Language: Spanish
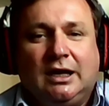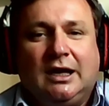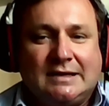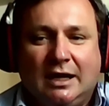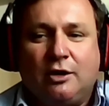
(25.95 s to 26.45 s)

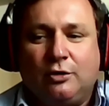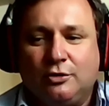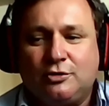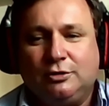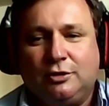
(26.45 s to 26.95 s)
que sigas con
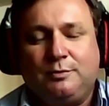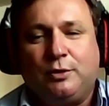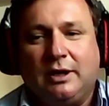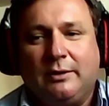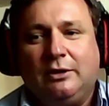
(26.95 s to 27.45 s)
nosotros
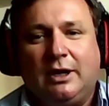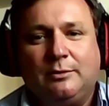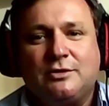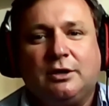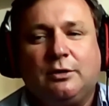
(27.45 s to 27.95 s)
porque
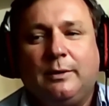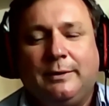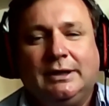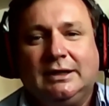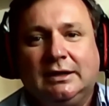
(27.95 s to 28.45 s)
valoramos
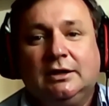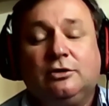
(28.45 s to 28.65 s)
enormemente